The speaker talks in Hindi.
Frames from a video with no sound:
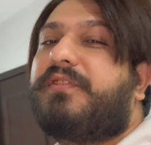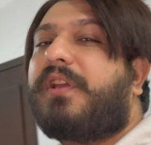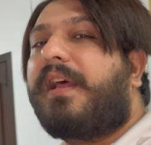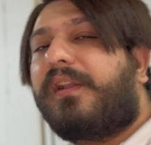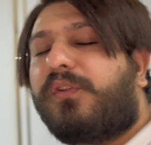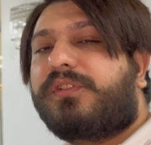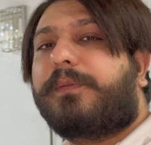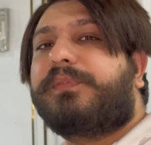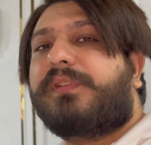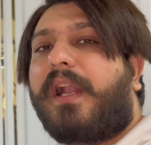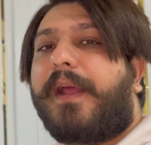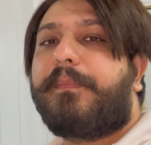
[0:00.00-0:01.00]
चैनल को
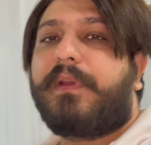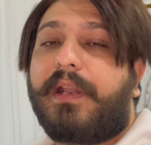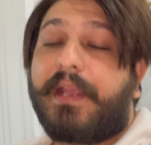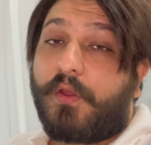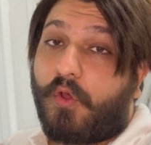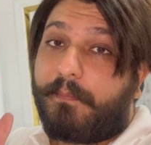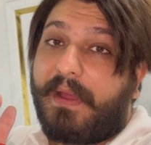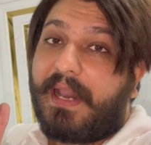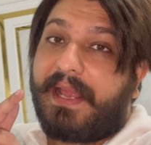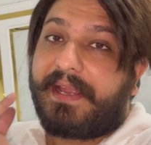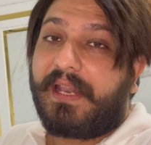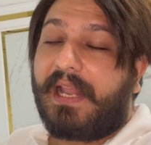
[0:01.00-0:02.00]
सब्सक्राइब करें और बेल
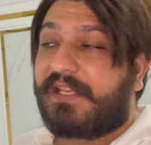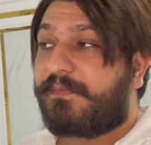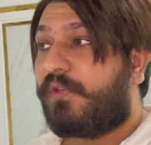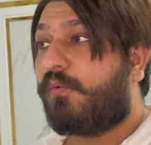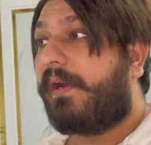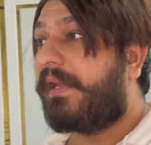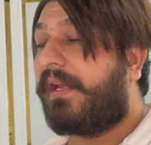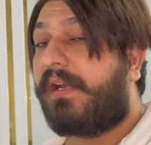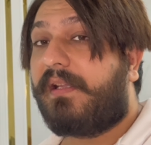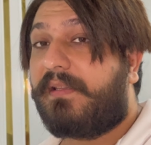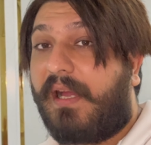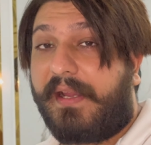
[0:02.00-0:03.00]
आइकन लाजमी
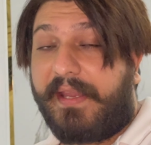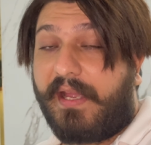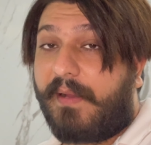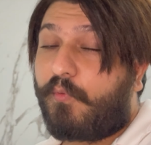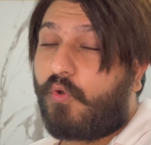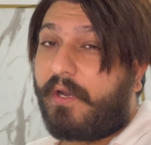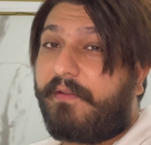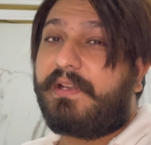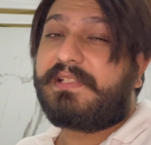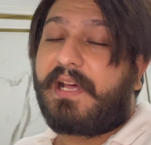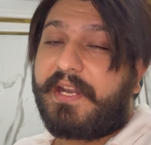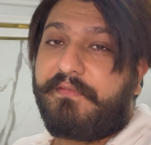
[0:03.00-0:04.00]
दबाइएगा ताकि आपको आने वाली
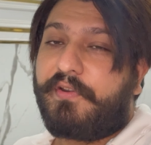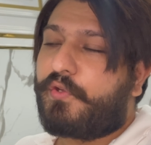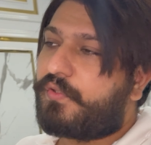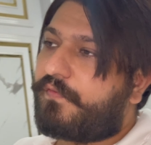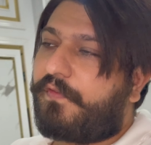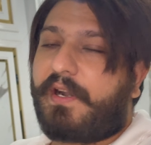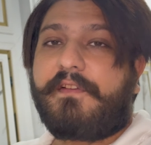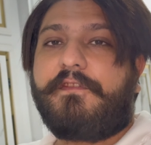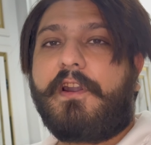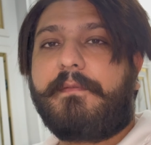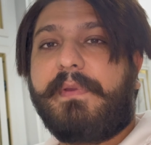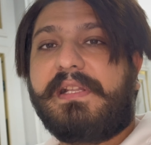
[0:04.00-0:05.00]
सारी वीडियोस
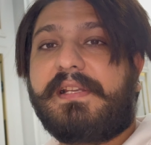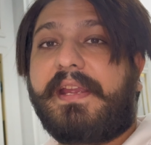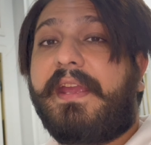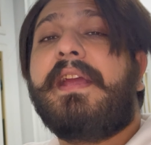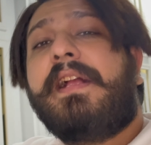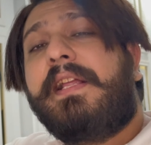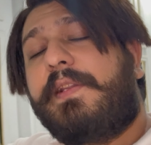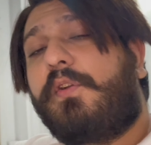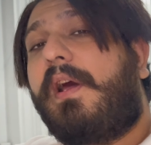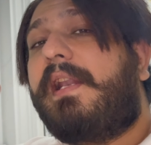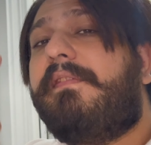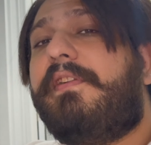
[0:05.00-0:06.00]
फटाफट मिल सकें तो
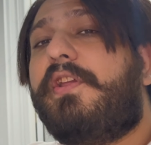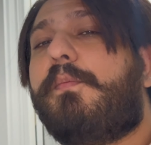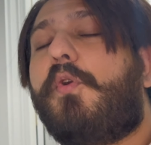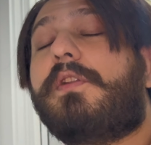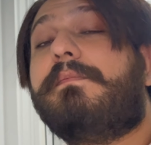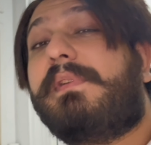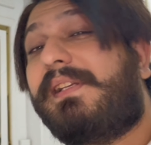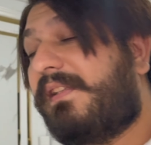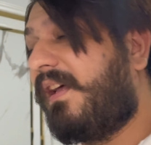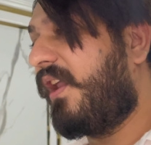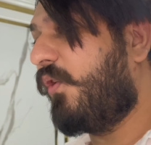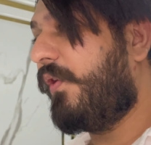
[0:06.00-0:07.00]
कल की वीडियो बहुत
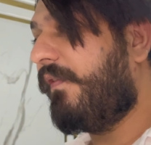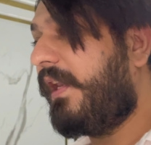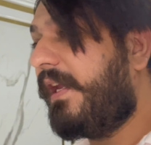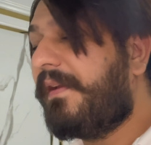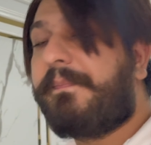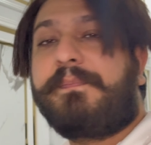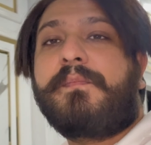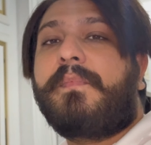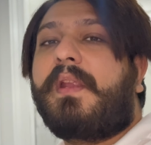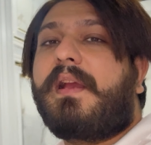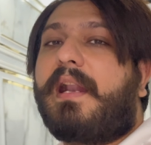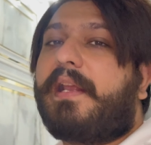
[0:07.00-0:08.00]
मज़ेदार होने वाली है
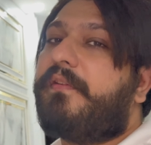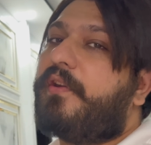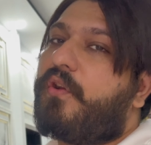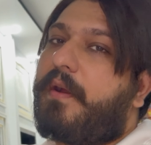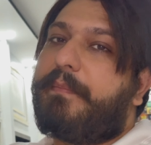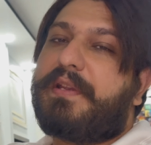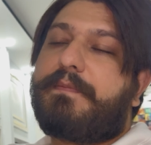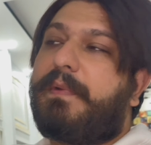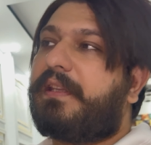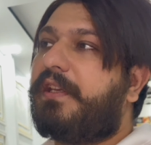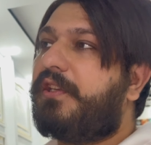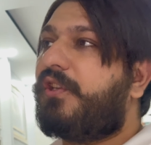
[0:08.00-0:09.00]
कल की वीडियो आप मिस
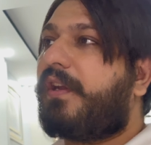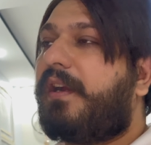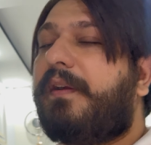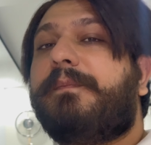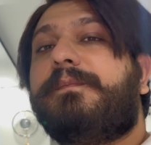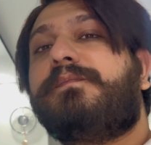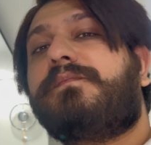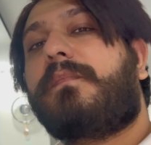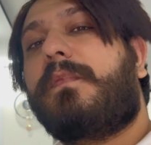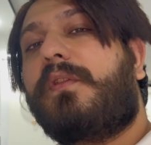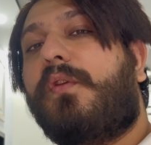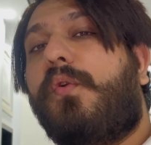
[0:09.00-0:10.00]
मत कीजिएगा
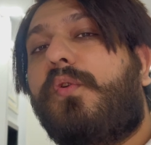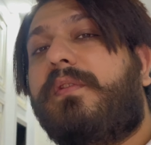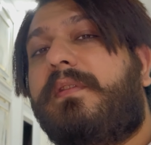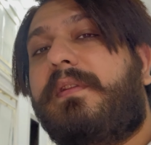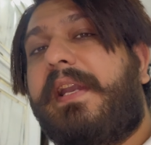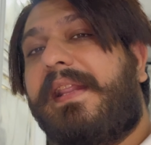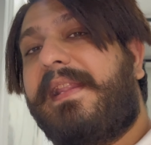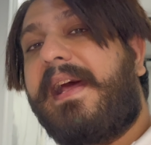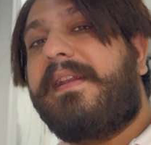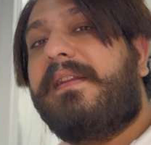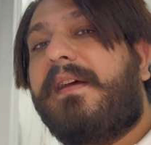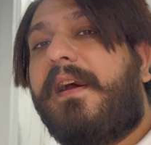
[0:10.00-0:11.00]
तो टिल
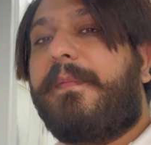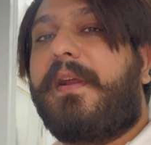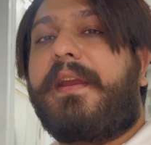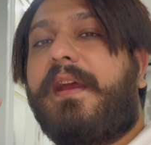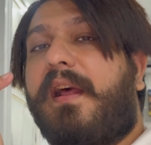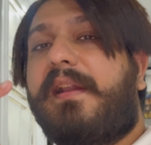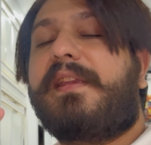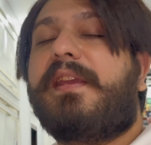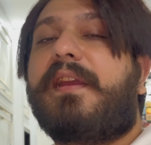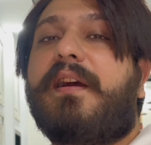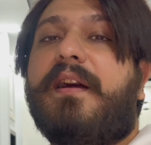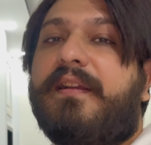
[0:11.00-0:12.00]
देन अपना ख्याल
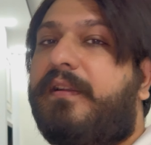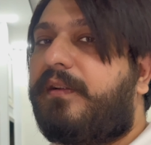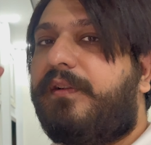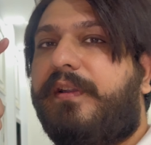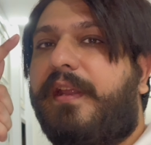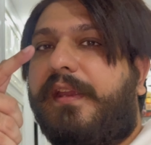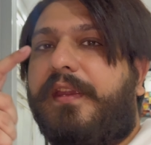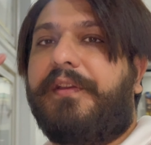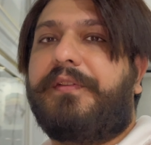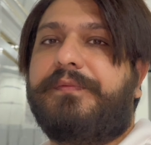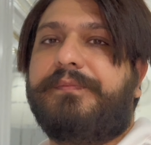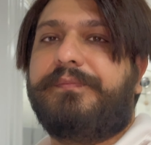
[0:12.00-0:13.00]
रखिएगा टेक केयर